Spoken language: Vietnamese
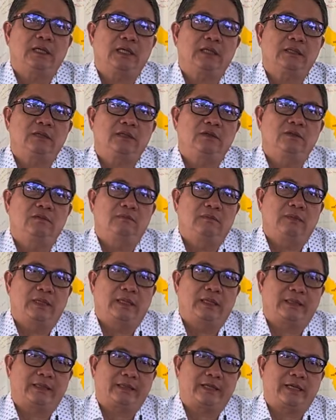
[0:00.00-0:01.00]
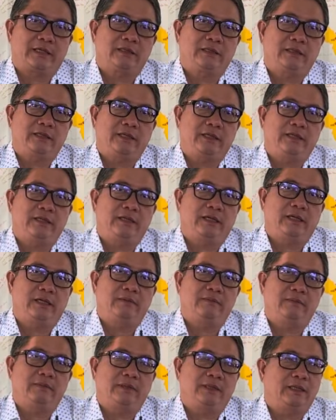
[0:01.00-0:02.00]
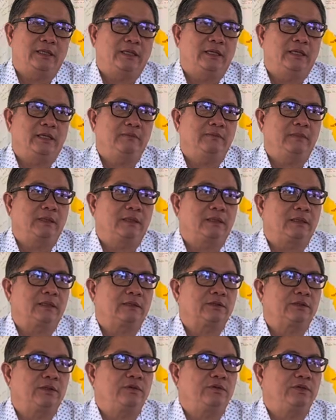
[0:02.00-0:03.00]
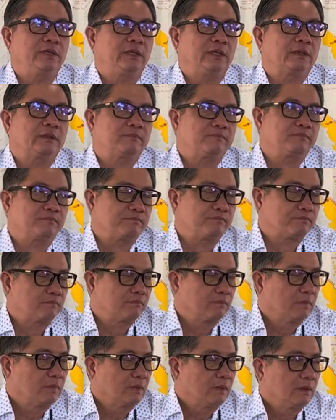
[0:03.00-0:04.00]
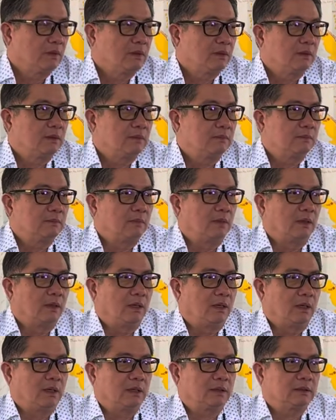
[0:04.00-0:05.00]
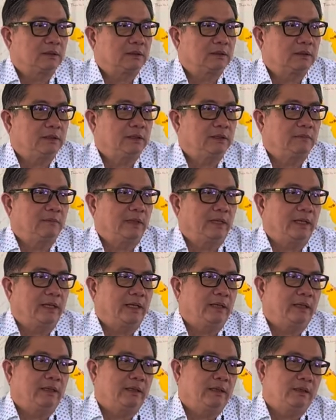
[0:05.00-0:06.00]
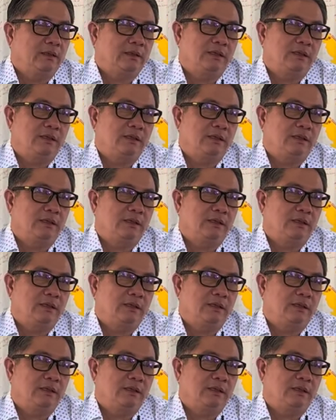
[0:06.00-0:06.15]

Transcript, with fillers: đó lúc mà các chư vị đến mà để mà tiêu diệt bọn thiên ma